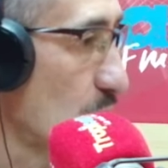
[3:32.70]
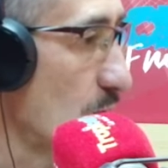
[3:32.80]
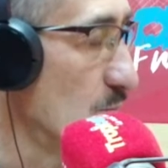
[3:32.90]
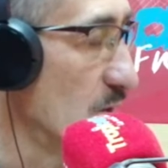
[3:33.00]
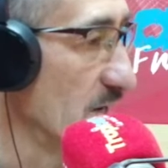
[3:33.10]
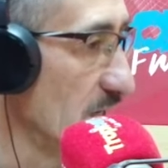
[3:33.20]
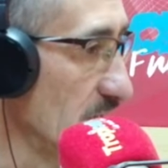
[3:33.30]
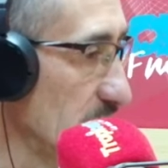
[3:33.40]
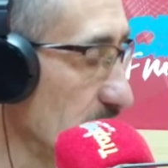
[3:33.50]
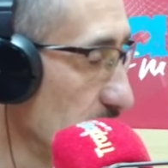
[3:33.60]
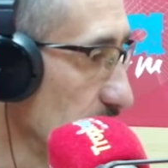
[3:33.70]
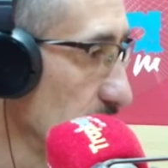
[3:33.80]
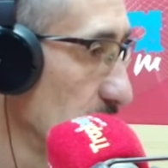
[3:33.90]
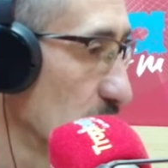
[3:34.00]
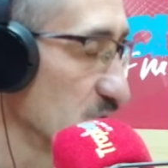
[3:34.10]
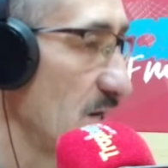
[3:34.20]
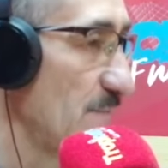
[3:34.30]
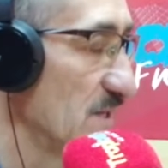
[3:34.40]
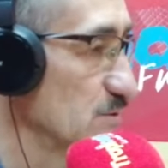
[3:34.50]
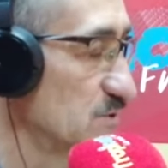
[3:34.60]
como NN o sea,
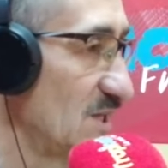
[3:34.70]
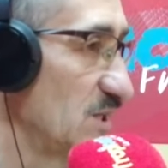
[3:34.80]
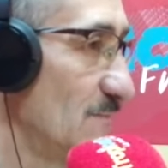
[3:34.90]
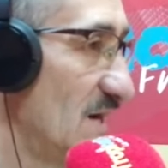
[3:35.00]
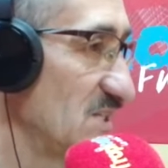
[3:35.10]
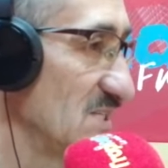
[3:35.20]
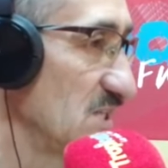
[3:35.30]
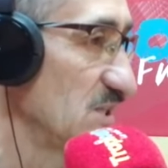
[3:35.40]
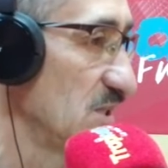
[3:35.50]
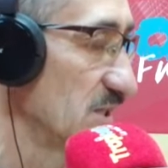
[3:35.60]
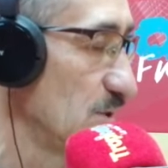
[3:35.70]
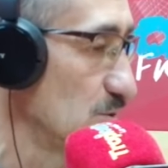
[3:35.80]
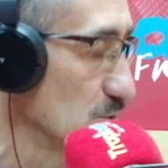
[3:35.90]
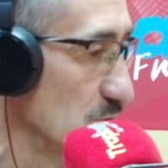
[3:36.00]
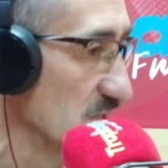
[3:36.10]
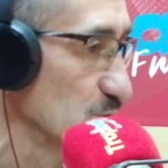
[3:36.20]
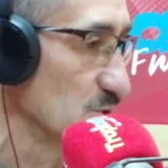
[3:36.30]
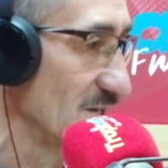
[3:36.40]
más de 72 horas.